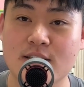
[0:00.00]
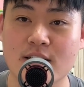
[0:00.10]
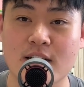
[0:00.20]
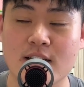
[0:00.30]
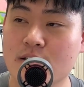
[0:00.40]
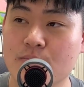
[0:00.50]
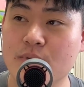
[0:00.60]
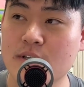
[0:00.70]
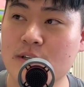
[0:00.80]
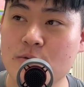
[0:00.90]
그러니까
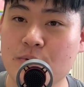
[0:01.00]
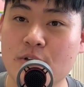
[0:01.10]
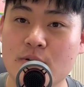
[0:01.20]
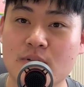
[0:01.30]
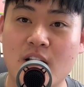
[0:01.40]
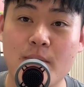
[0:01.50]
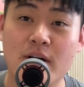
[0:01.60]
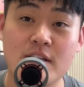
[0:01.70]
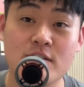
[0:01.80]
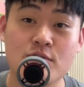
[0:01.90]
이피에조 픽업을
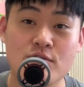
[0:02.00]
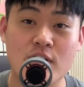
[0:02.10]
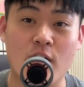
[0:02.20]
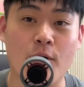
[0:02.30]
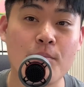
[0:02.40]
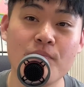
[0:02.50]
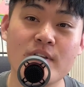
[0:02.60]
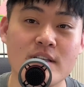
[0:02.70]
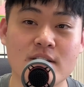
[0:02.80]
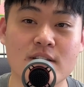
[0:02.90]
담아낼 수가
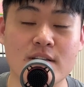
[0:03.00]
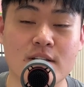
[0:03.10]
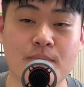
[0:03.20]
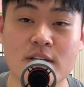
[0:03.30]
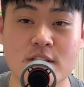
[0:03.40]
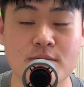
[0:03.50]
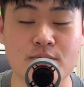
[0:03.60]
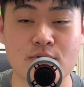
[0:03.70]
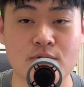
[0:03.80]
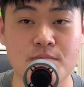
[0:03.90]
없는
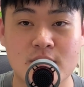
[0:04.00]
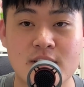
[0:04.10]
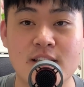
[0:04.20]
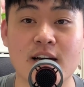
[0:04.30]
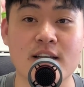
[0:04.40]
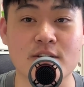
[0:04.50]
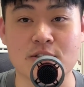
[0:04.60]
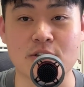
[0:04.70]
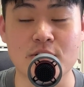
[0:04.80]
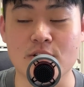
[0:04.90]
패시브
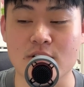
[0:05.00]
DI였어요.